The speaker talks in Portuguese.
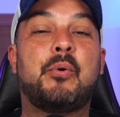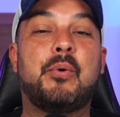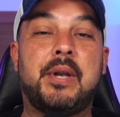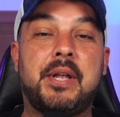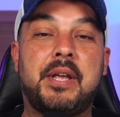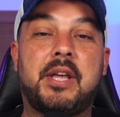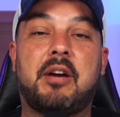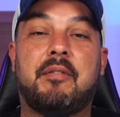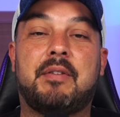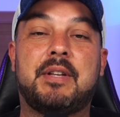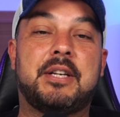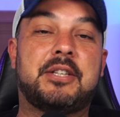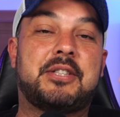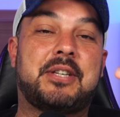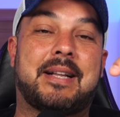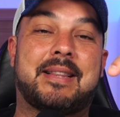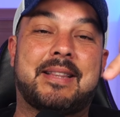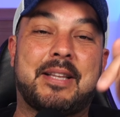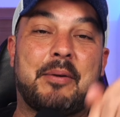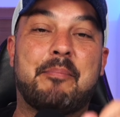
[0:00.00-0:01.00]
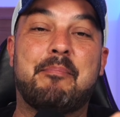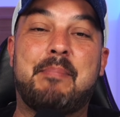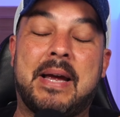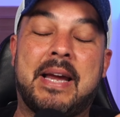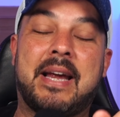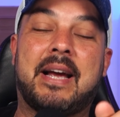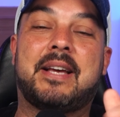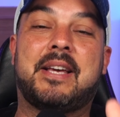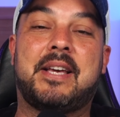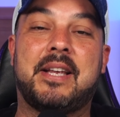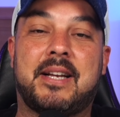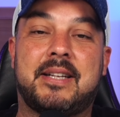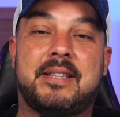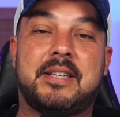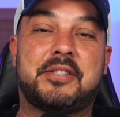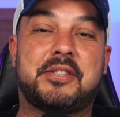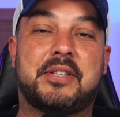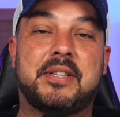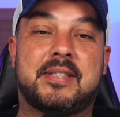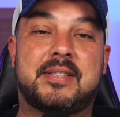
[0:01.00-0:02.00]
O link eu vou deixar também também aqui na
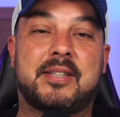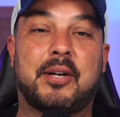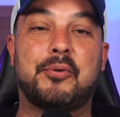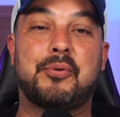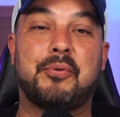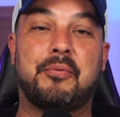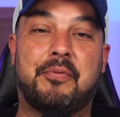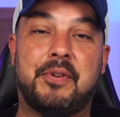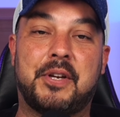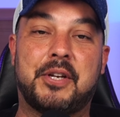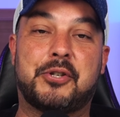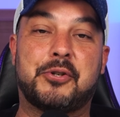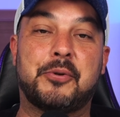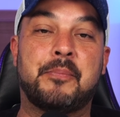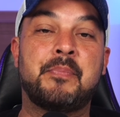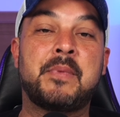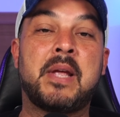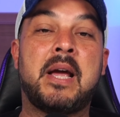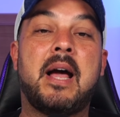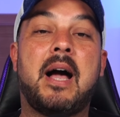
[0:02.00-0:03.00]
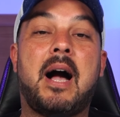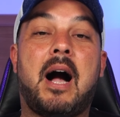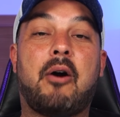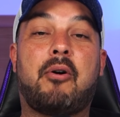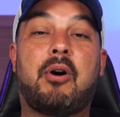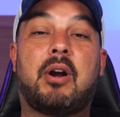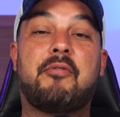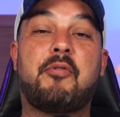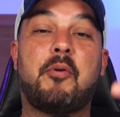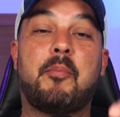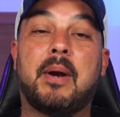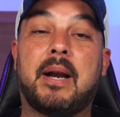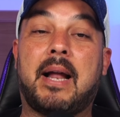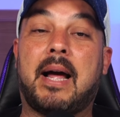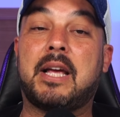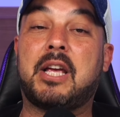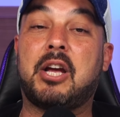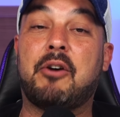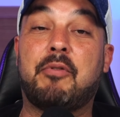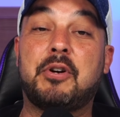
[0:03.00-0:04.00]
descrição do vídeo. Agora vamos
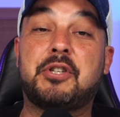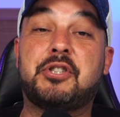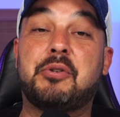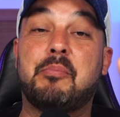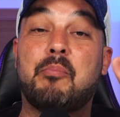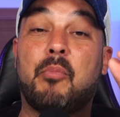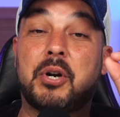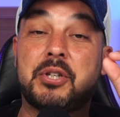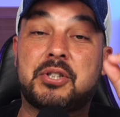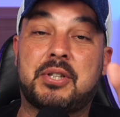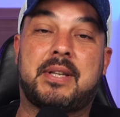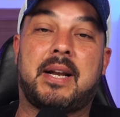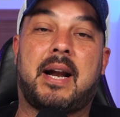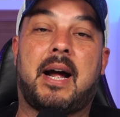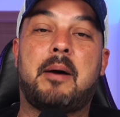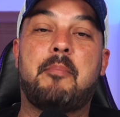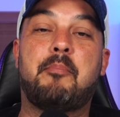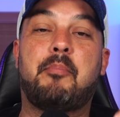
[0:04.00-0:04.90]
lá que eu vou te mostrar